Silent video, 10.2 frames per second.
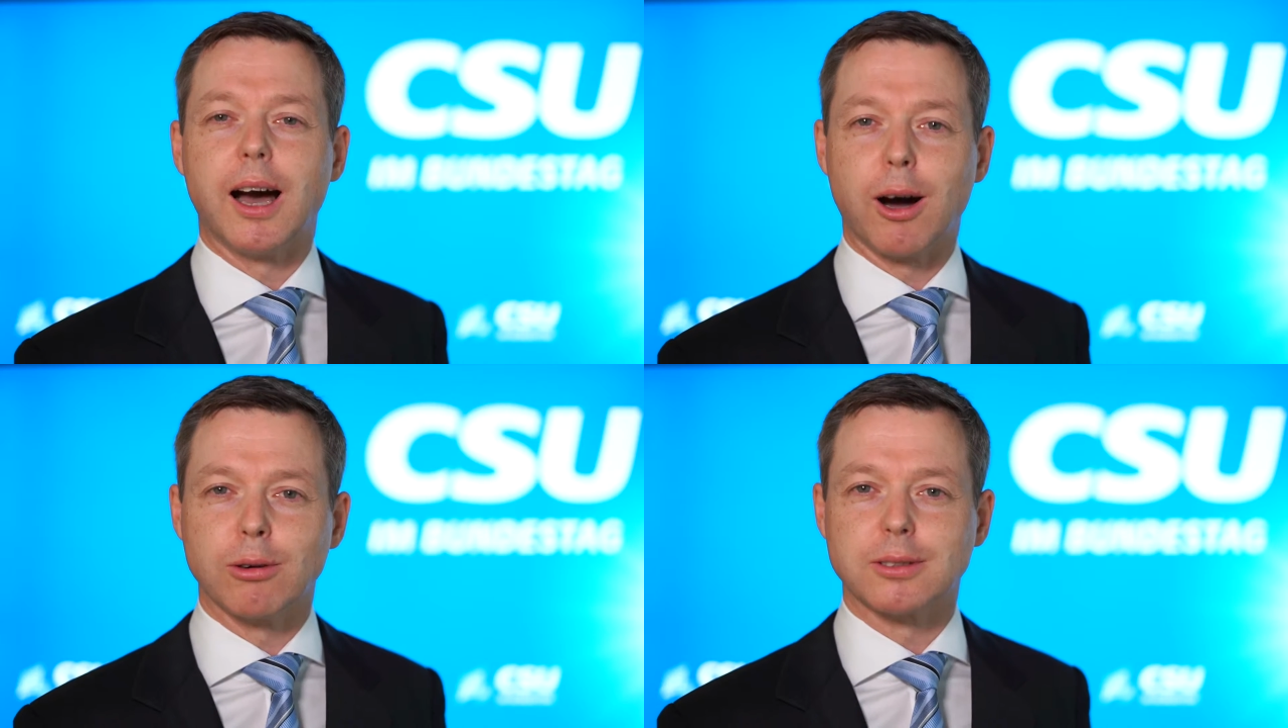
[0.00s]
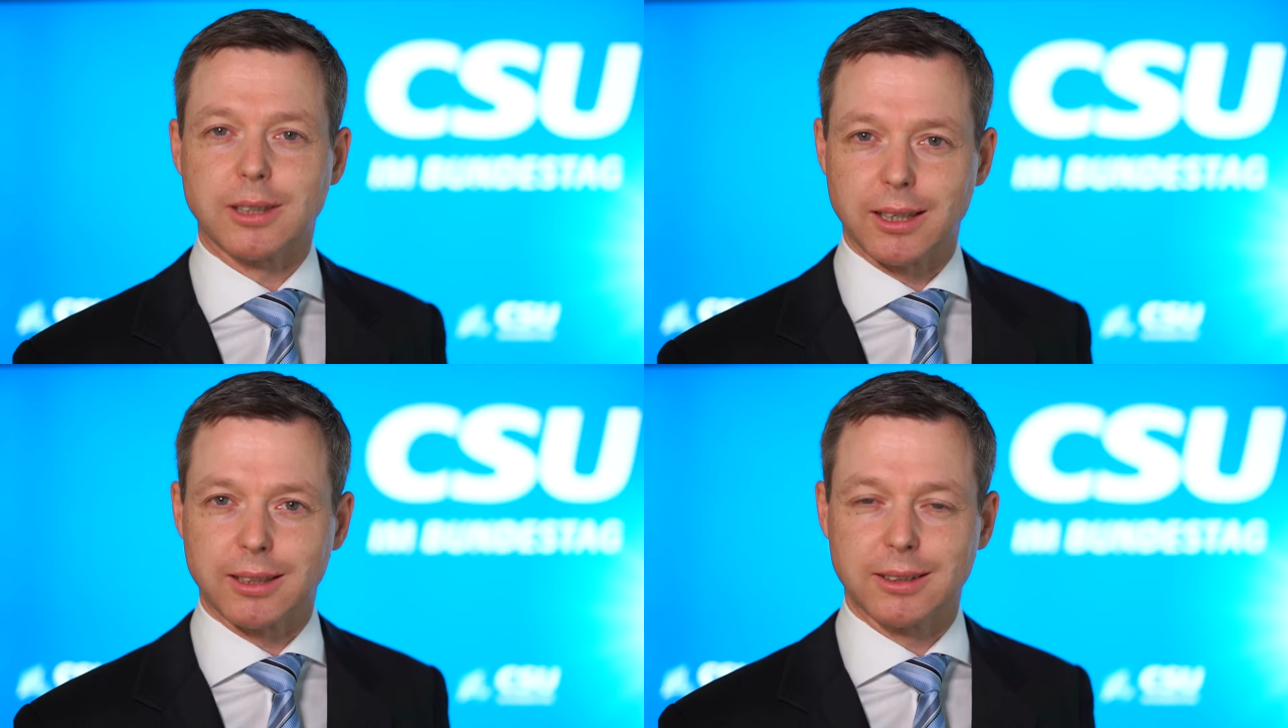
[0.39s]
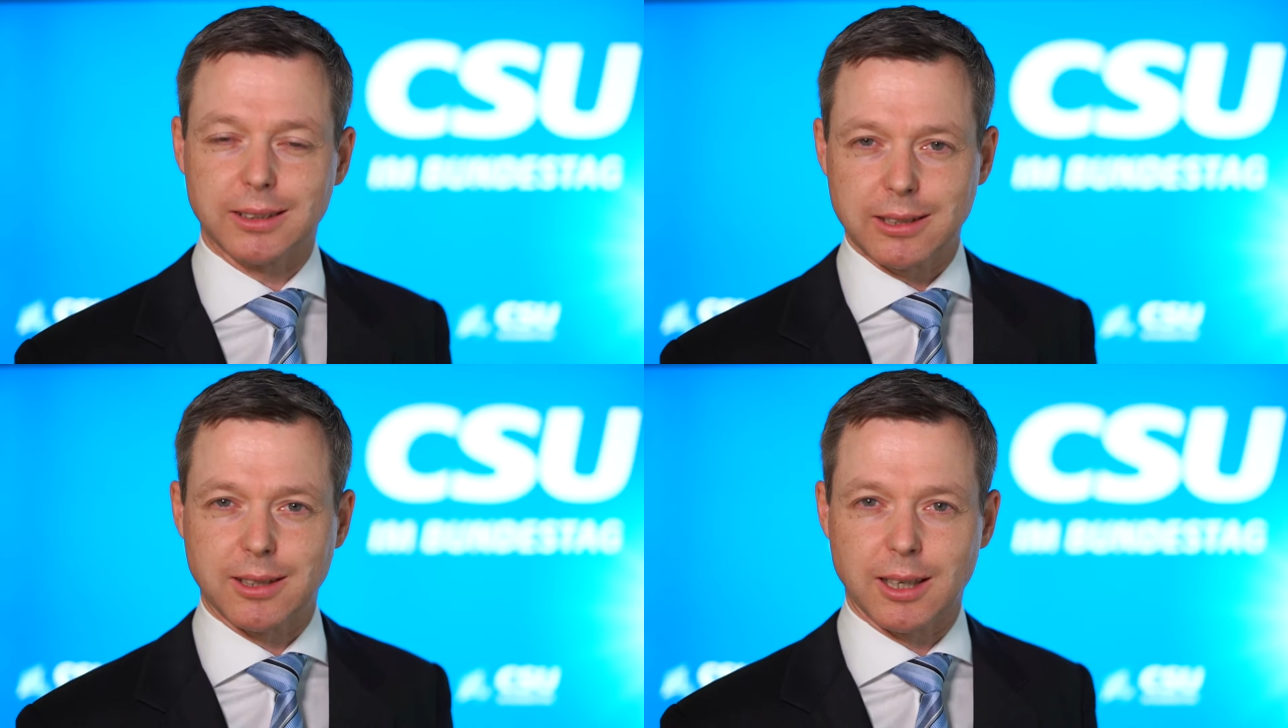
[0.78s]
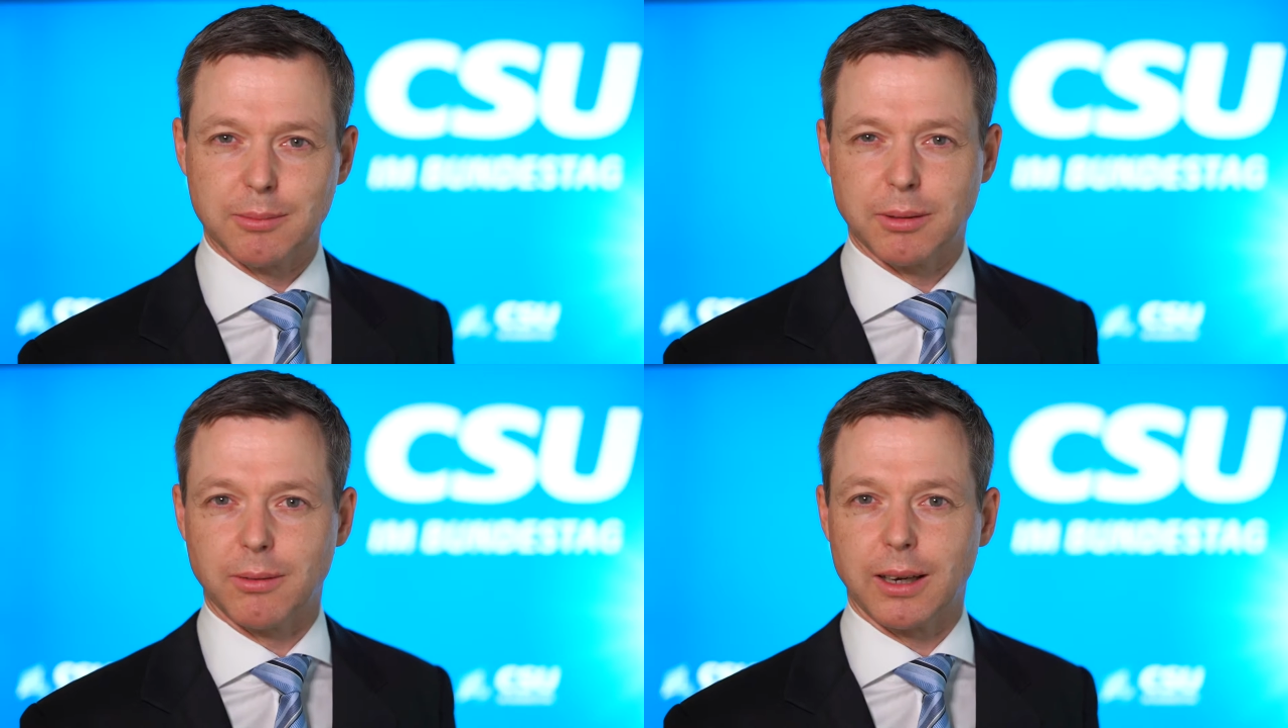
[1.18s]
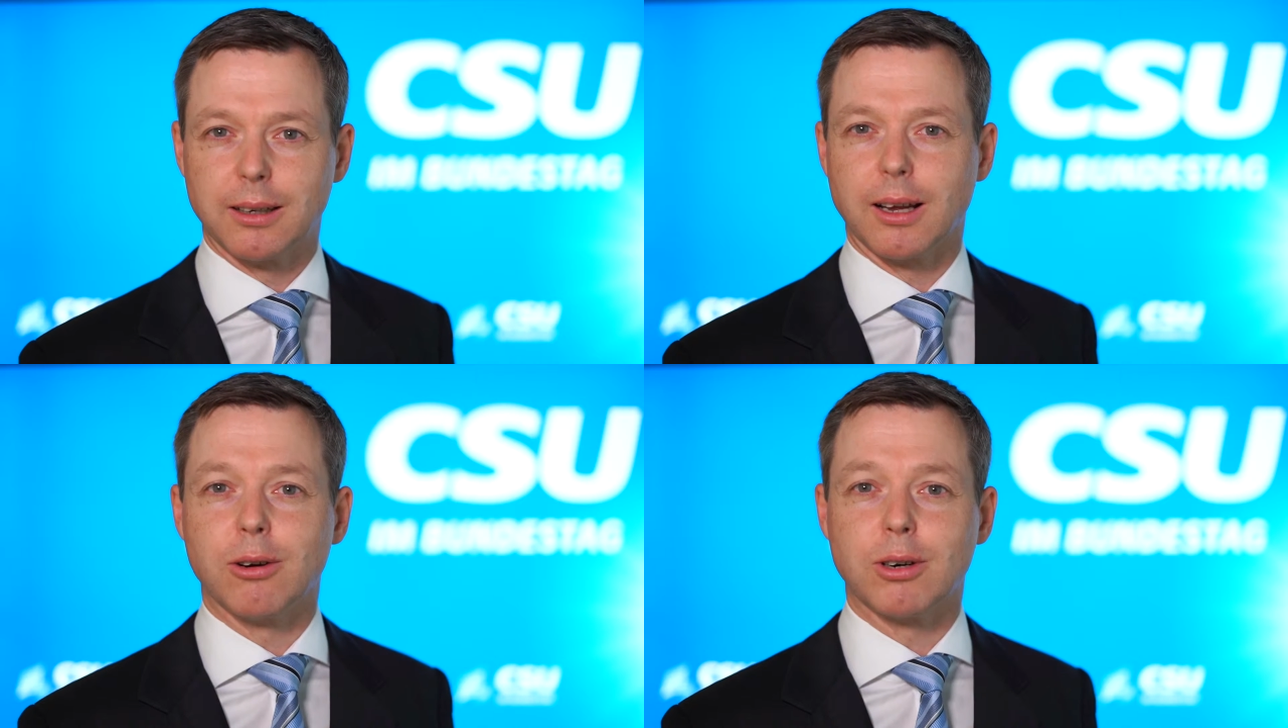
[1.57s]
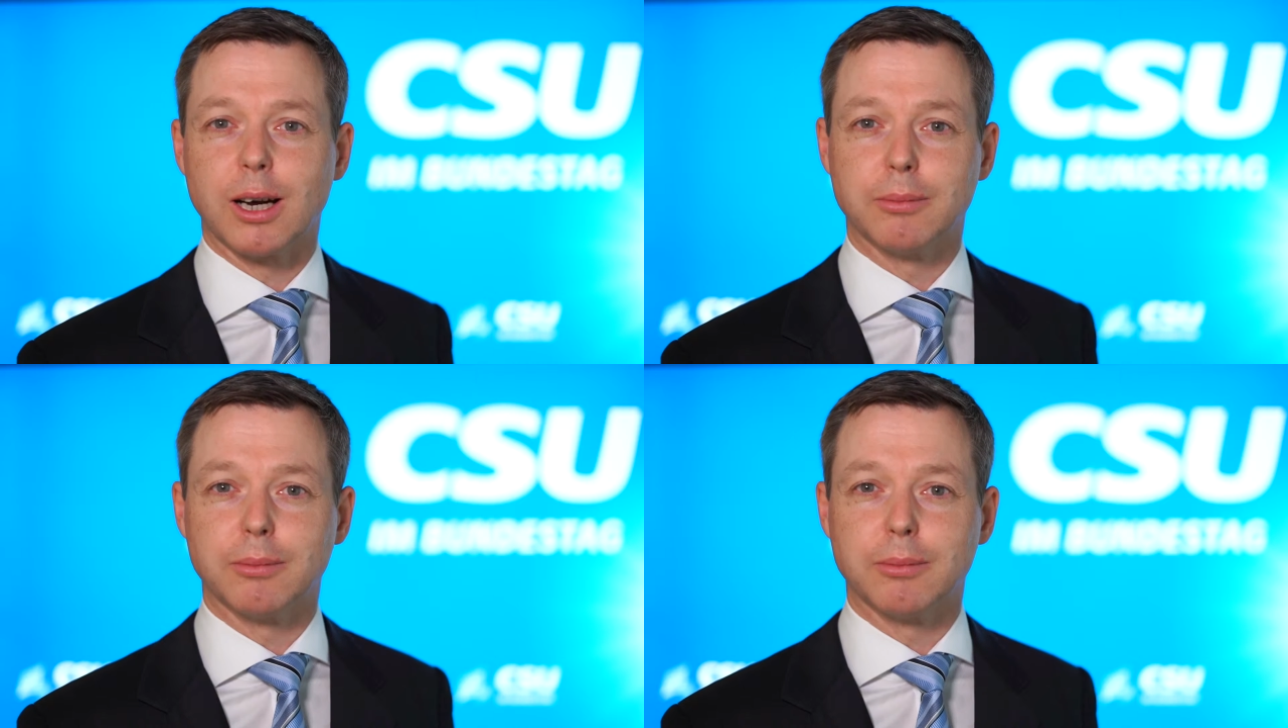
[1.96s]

ausgerechnet deshalb, weil auch